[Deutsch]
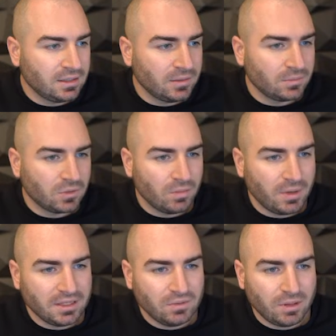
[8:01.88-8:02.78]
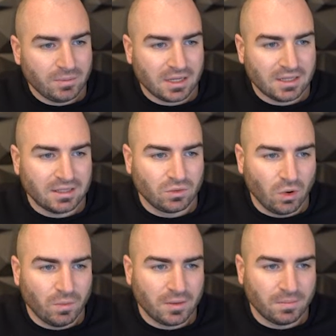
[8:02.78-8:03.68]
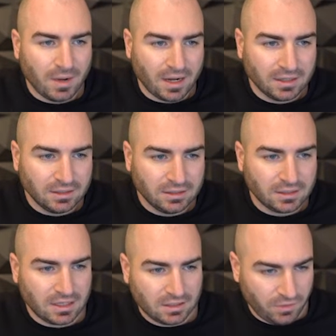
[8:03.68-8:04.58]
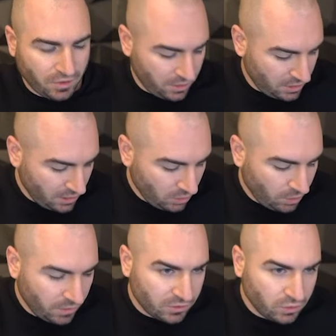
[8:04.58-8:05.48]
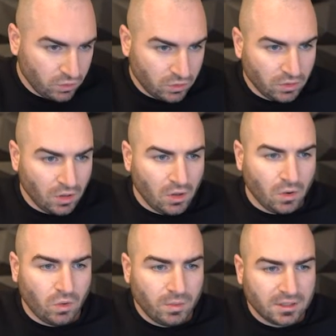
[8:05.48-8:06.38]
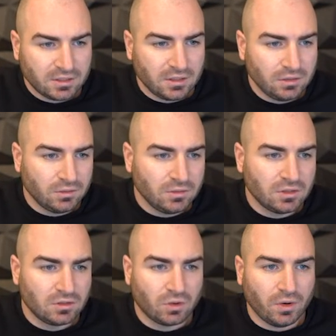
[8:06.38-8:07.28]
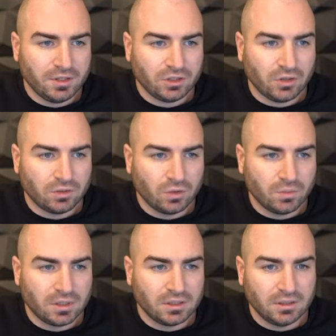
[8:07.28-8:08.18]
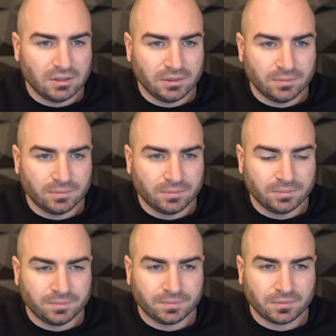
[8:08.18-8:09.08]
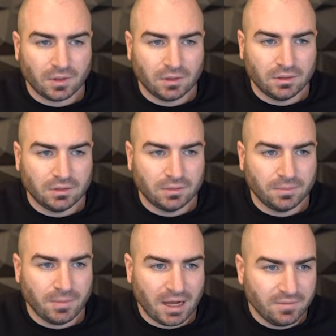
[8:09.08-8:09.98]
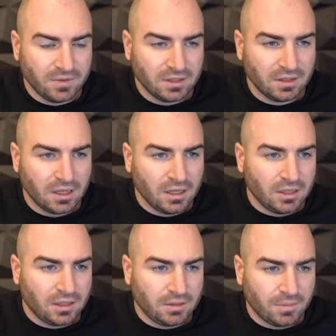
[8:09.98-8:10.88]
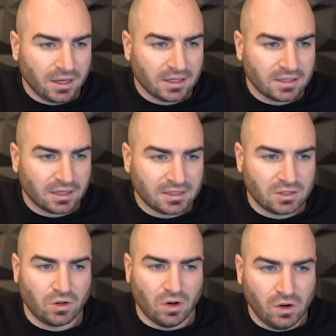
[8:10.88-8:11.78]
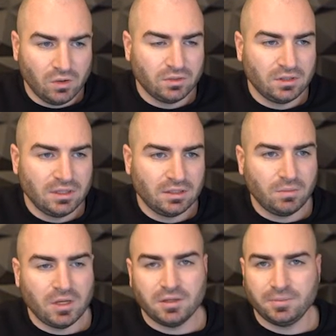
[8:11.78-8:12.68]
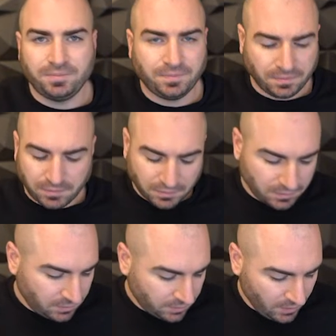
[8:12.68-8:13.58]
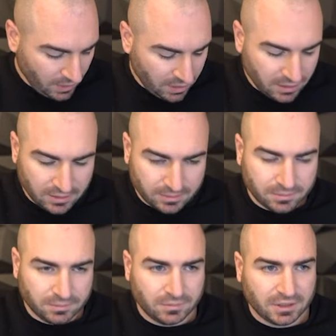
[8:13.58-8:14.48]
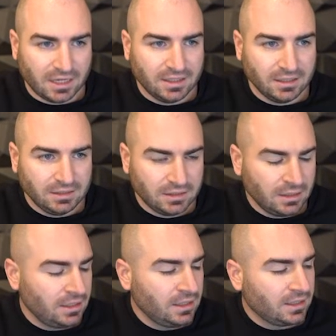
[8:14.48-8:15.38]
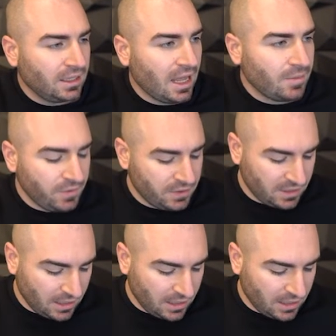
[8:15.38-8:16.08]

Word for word: ähm, komplette Webseite nochmal machen. Das heißt, wir können hier nochmal versuchen, ob er das in, uns in Deutsch auch nochmal ähm, äh, machen wird. Ich mache jetzt Restaurant und nicht mehr ähm, was anderes. Der Name wird